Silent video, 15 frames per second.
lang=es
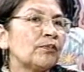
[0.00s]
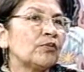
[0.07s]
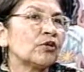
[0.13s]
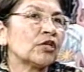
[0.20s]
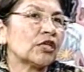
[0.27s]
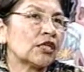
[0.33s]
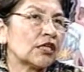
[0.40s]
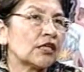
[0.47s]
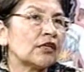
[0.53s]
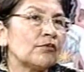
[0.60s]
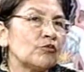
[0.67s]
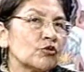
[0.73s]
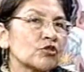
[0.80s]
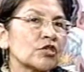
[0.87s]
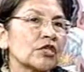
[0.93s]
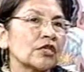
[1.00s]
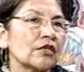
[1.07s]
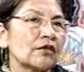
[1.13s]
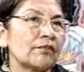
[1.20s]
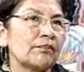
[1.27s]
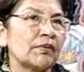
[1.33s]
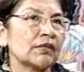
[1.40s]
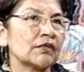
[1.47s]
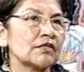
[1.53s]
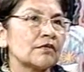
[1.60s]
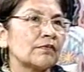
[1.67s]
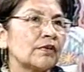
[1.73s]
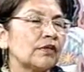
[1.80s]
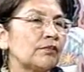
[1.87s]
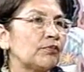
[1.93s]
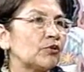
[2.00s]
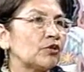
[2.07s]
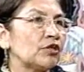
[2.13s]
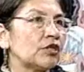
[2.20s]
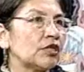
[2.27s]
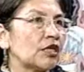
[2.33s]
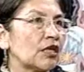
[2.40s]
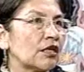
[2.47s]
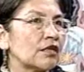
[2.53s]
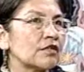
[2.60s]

Porque creemos que participar en política